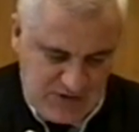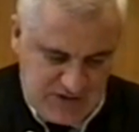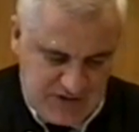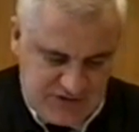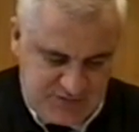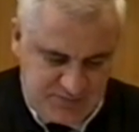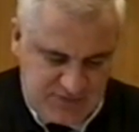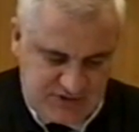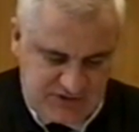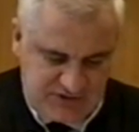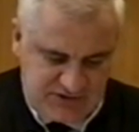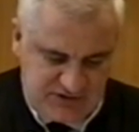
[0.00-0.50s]
Из
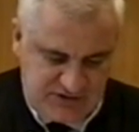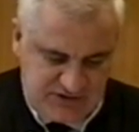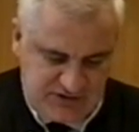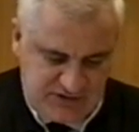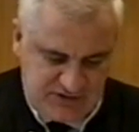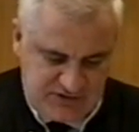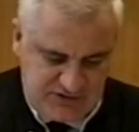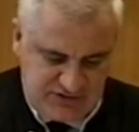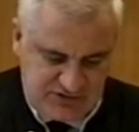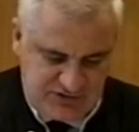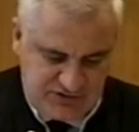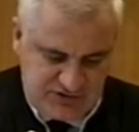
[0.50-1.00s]
показаний
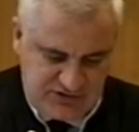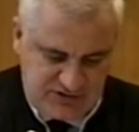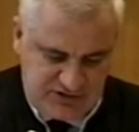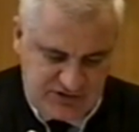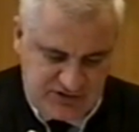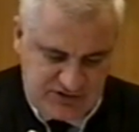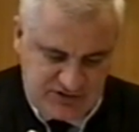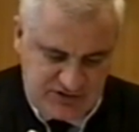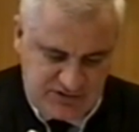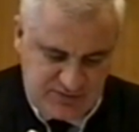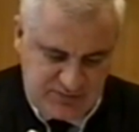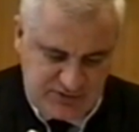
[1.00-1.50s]

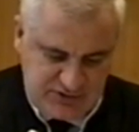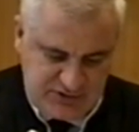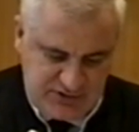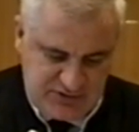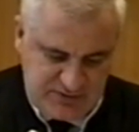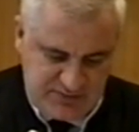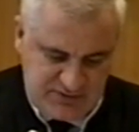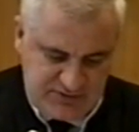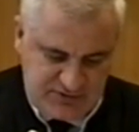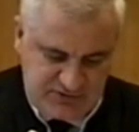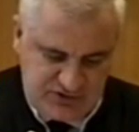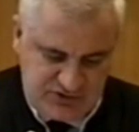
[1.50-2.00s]
несовершеннолетней
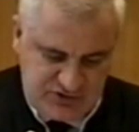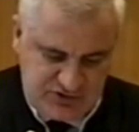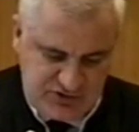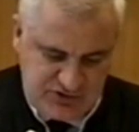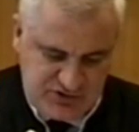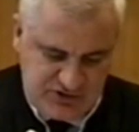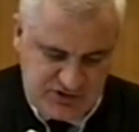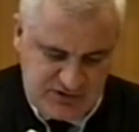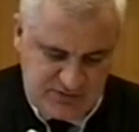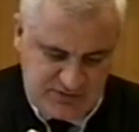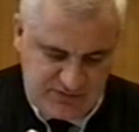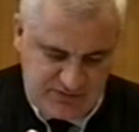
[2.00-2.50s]
потерпевшей
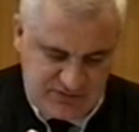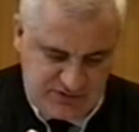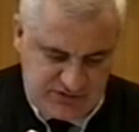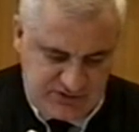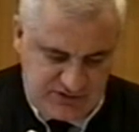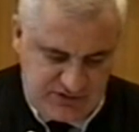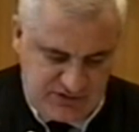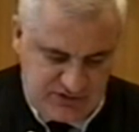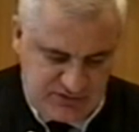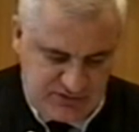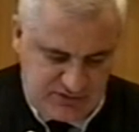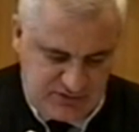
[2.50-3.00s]
Чеджемовой
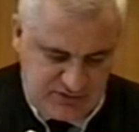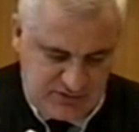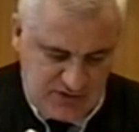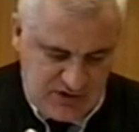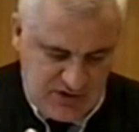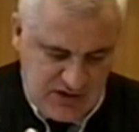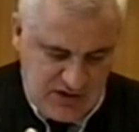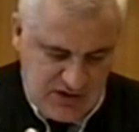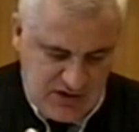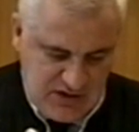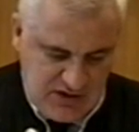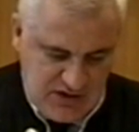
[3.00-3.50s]
следует –
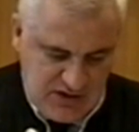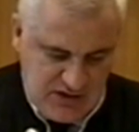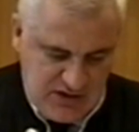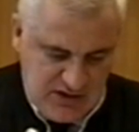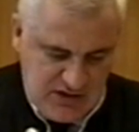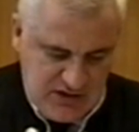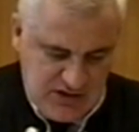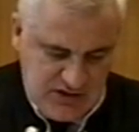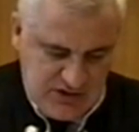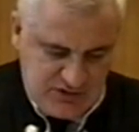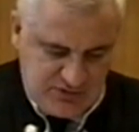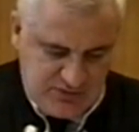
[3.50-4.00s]

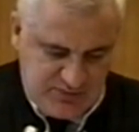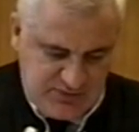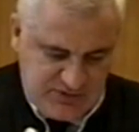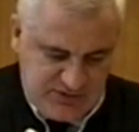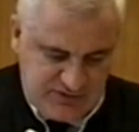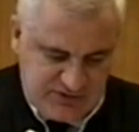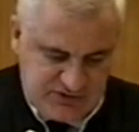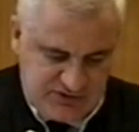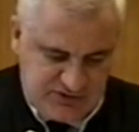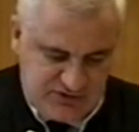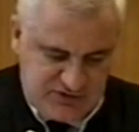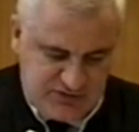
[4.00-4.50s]
что
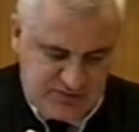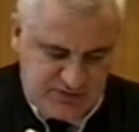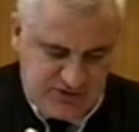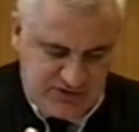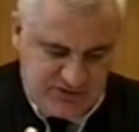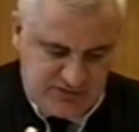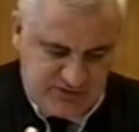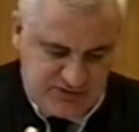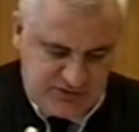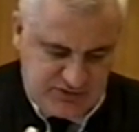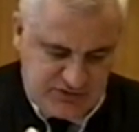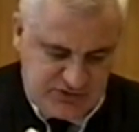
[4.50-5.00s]
1 сентября
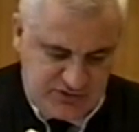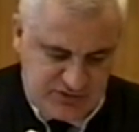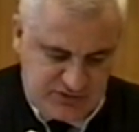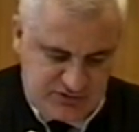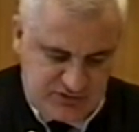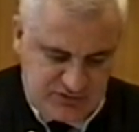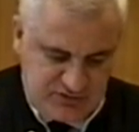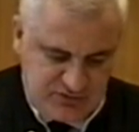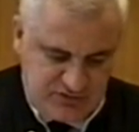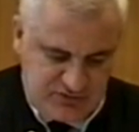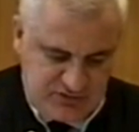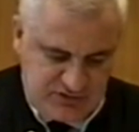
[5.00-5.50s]

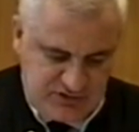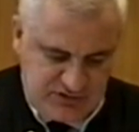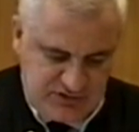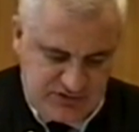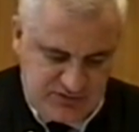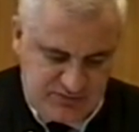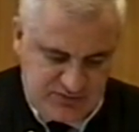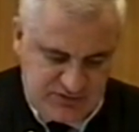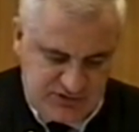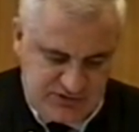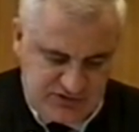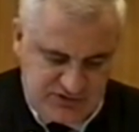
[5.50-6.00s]
2004 года она
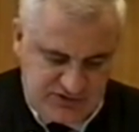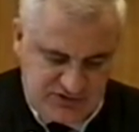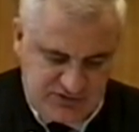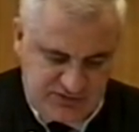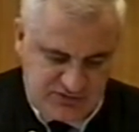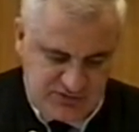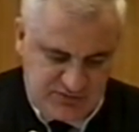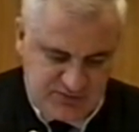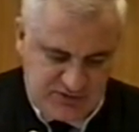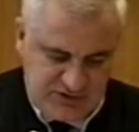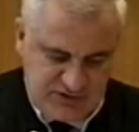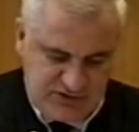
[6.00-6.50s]
вместе со
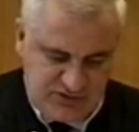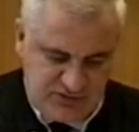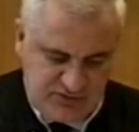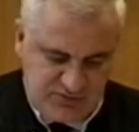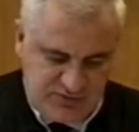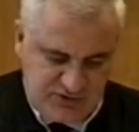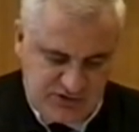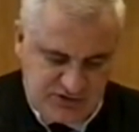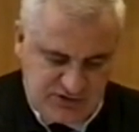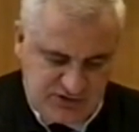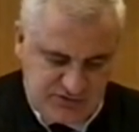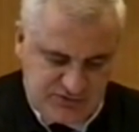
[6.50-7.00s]
своей матерью
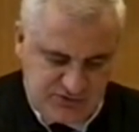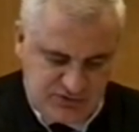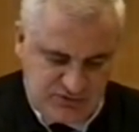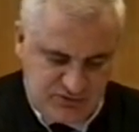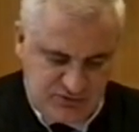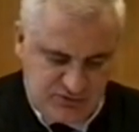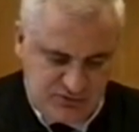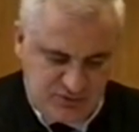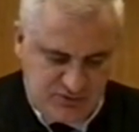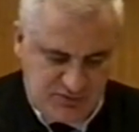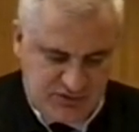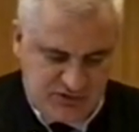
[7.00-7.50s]
пришла в
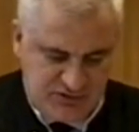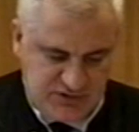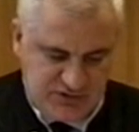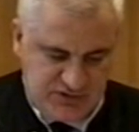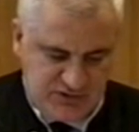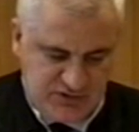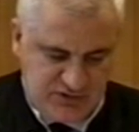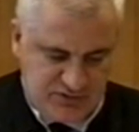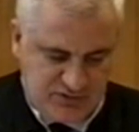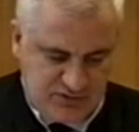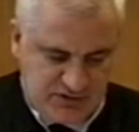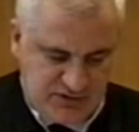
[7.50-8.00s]
школу номер
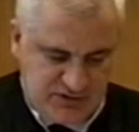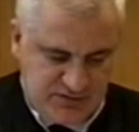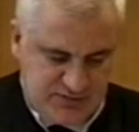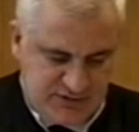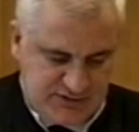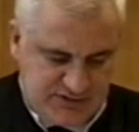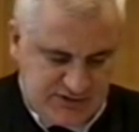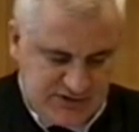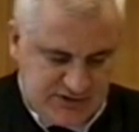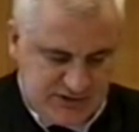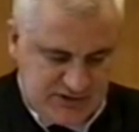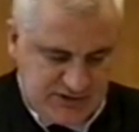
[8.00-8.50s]
один города
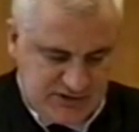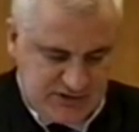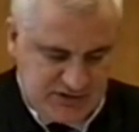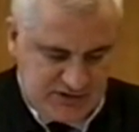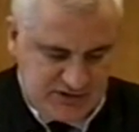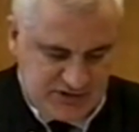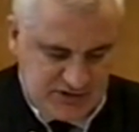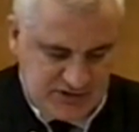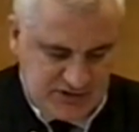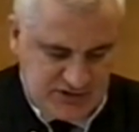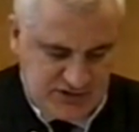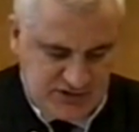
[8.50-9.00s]
Беслана.
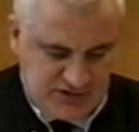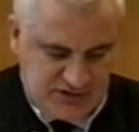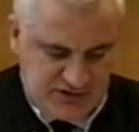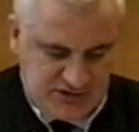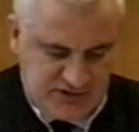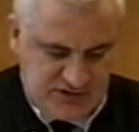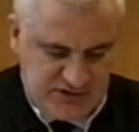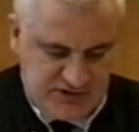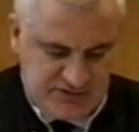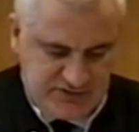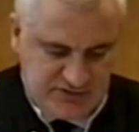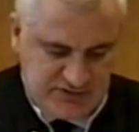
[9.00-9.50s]
Когда они
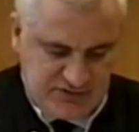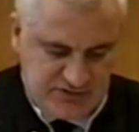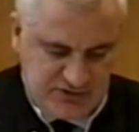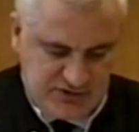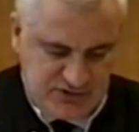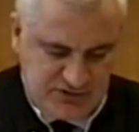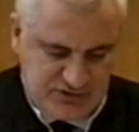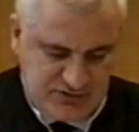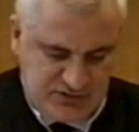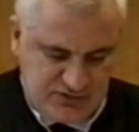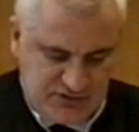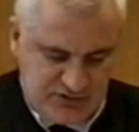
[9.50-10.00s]
находились во дворе
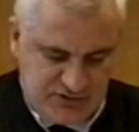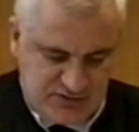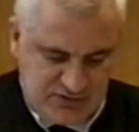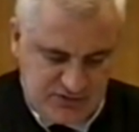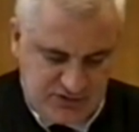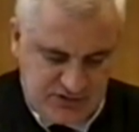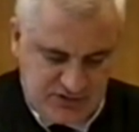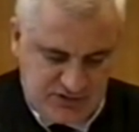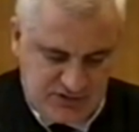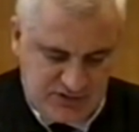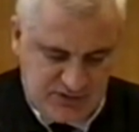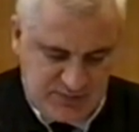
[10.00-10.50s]
школы, то на
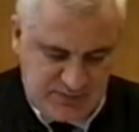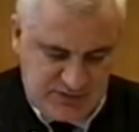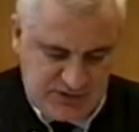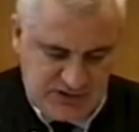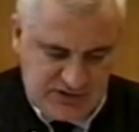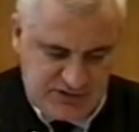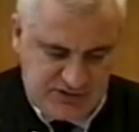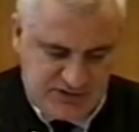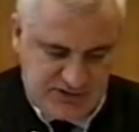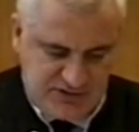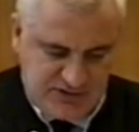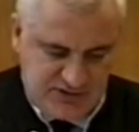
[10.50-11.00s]
них
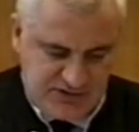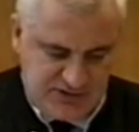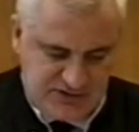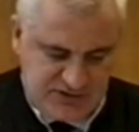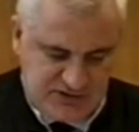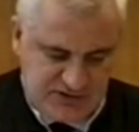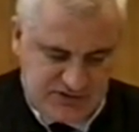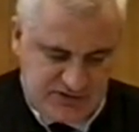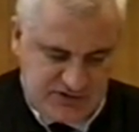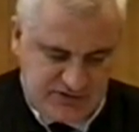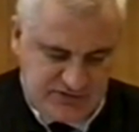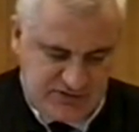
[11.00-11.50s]
напали
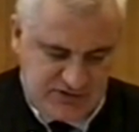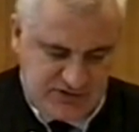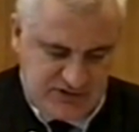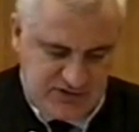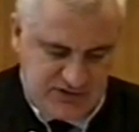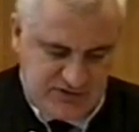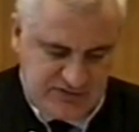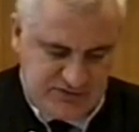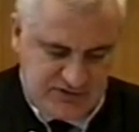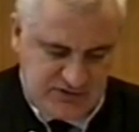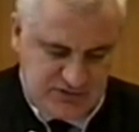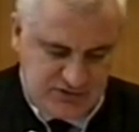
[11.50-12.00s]
террористы и захватили
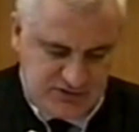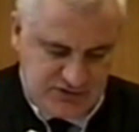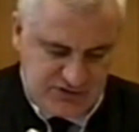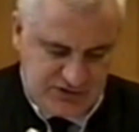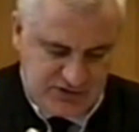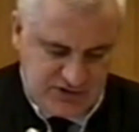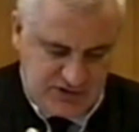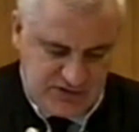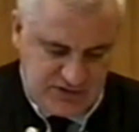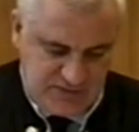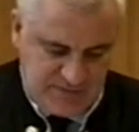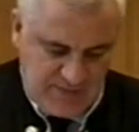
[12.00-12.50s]
в
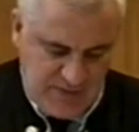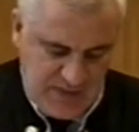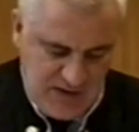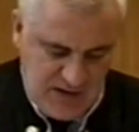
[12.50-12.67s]
заложники.